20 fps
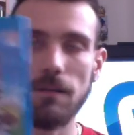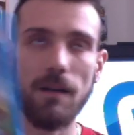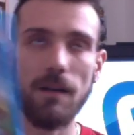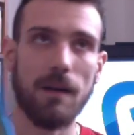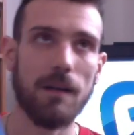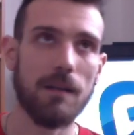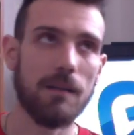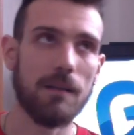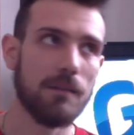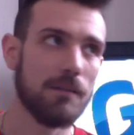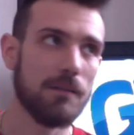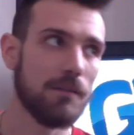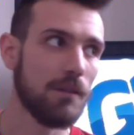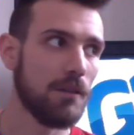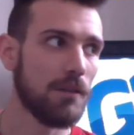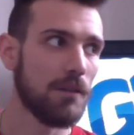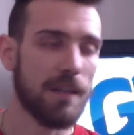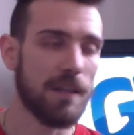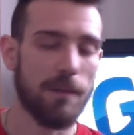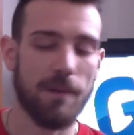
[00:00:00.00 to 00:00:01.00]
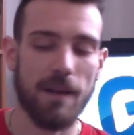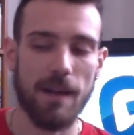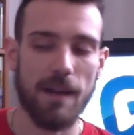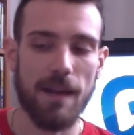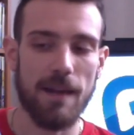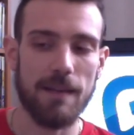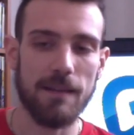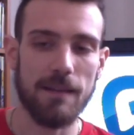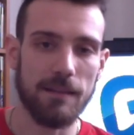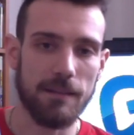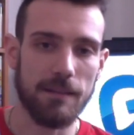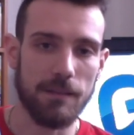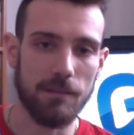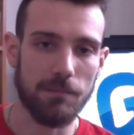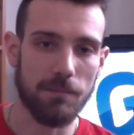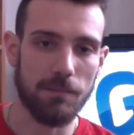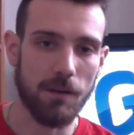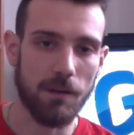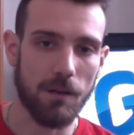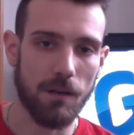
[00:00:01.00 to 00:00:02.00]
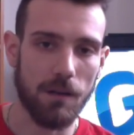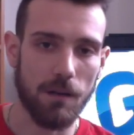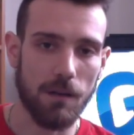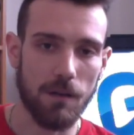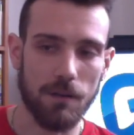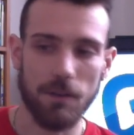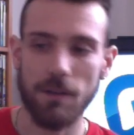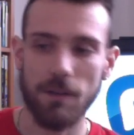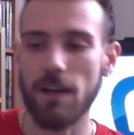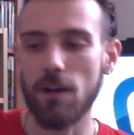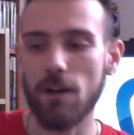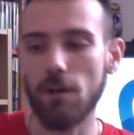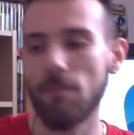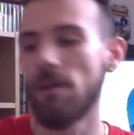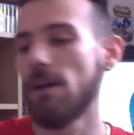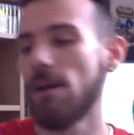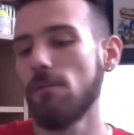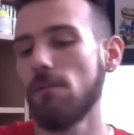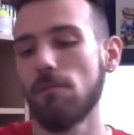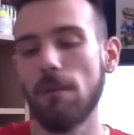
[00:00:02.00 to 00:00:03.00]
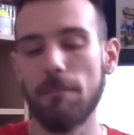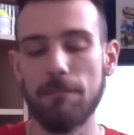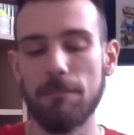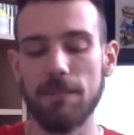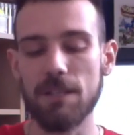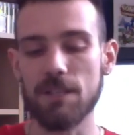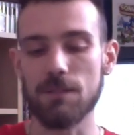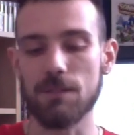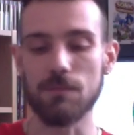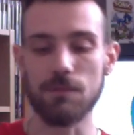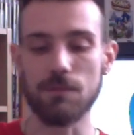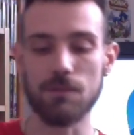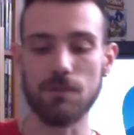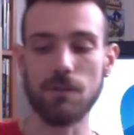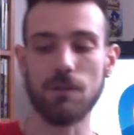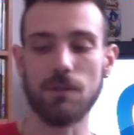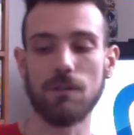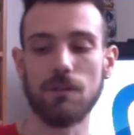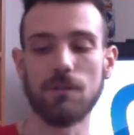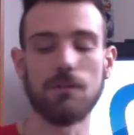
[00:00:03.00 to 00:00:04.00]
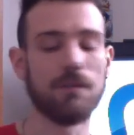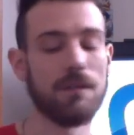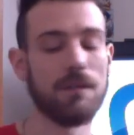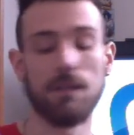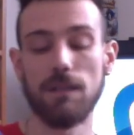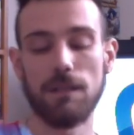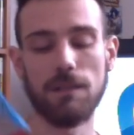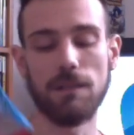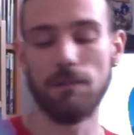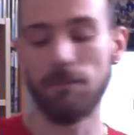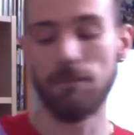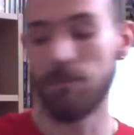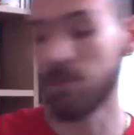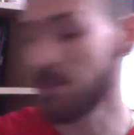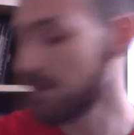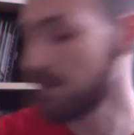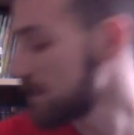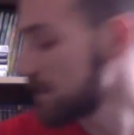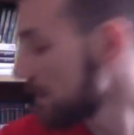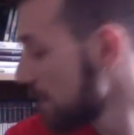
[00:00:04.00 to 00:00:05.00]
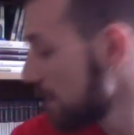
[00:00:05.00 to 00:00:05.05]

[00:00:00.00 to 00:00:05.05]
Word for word: eh, non lo chiamerei tipo, non è come One Piece Muso, eh, One Piece eh,